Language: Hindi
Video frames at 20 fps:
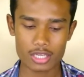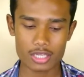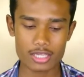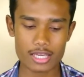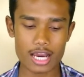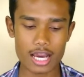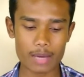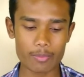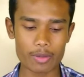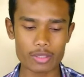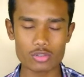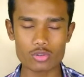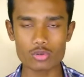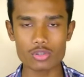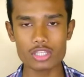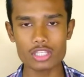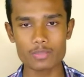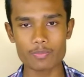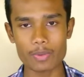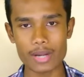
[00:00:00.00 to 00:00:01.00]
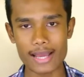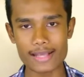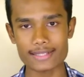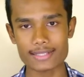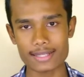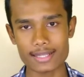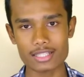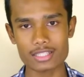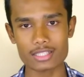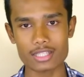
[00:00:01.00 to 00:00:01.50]
यहाँ पे जो इस
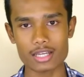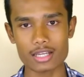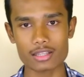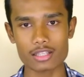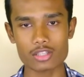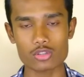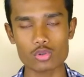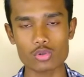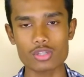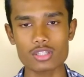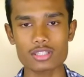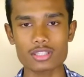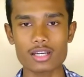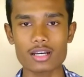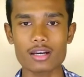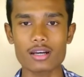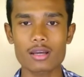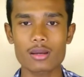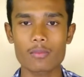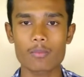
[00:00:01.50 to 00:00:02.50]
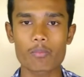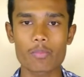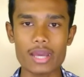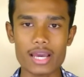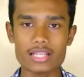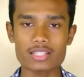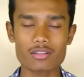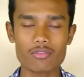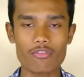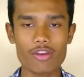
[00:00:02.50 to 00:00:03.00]
प्राइस रेंज के अंदर जो इसका
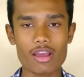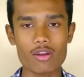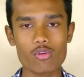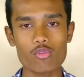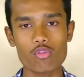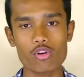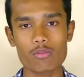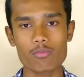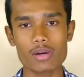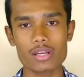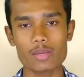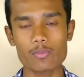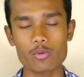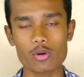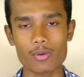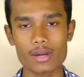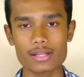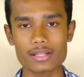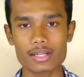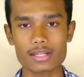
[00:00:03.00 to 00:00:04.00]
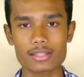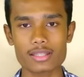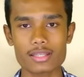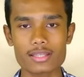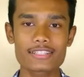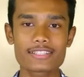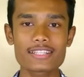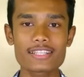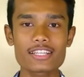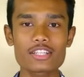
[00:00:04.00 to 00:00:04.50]
बेस्ट वैल्यू फॉर मनी प्रोवाइड करते
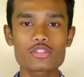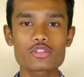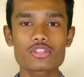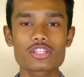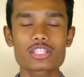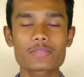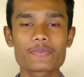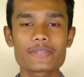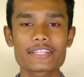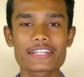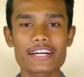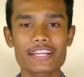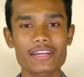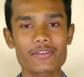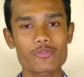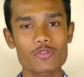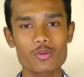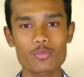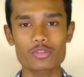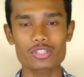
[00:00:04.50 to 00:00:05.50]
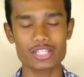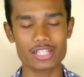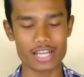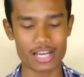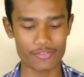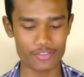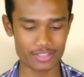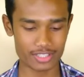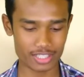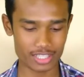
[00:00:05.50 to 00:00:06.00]
हैं इसीलिए जो ये स्पीकर है वो मुझे
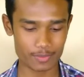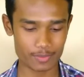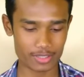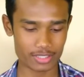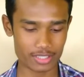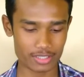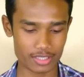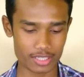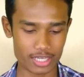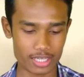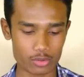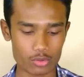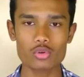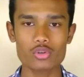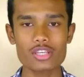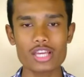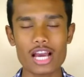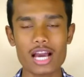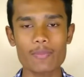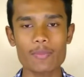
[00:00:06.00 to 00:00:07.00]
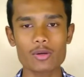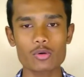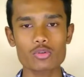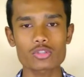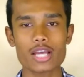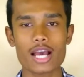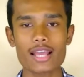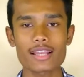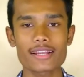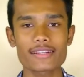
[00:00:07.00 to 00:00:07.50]
काफ़ी ज़्यादा पसंद आया सो so, यहाँ पे
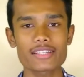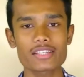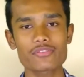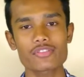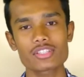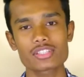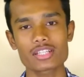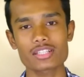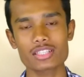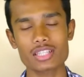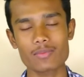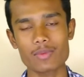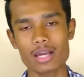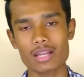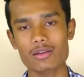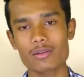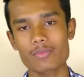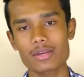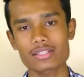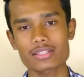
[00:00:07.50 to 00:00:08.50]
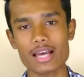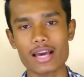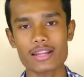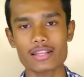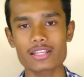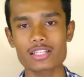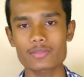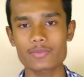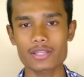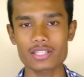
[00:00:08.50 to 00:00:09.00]
कुछ हाईलाइटिंग फीचर्स के बारे में मैं
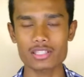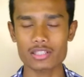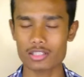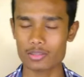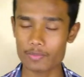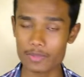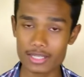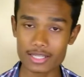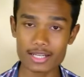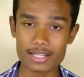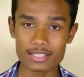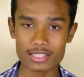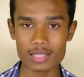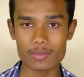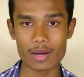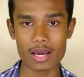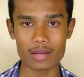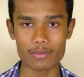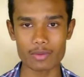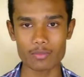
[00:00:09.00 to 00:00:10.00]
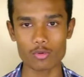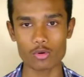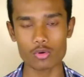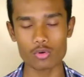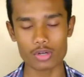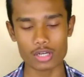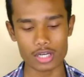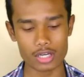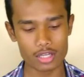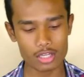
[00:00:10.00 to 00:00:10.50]
सारे ही स्पीकर्स के बारे में
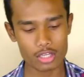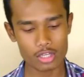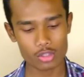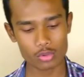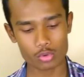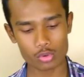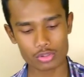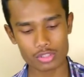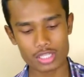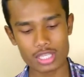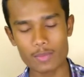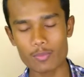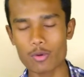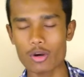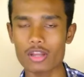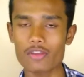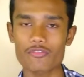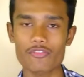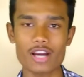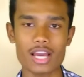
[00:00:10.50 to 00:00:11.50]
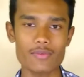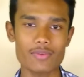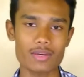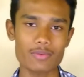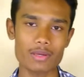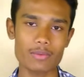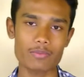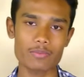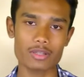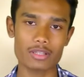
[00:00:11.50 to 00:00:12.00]
बोलूँगा तो थ्री पॉइंट
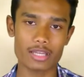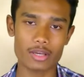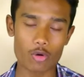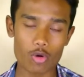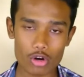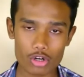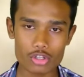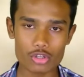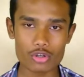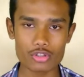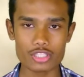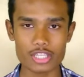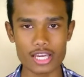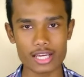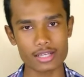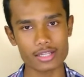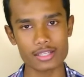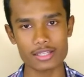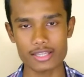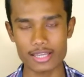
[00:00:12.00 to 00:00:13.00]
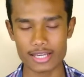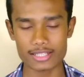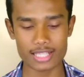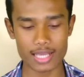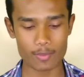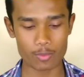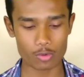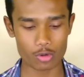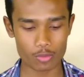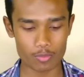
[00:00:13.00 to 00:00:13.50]
ऑडियो जैक येस
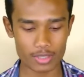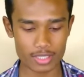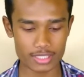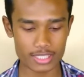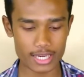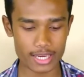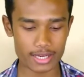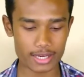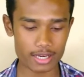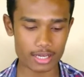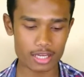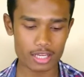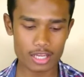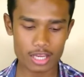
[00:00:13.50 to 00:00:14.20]
आपको मिल जाएगा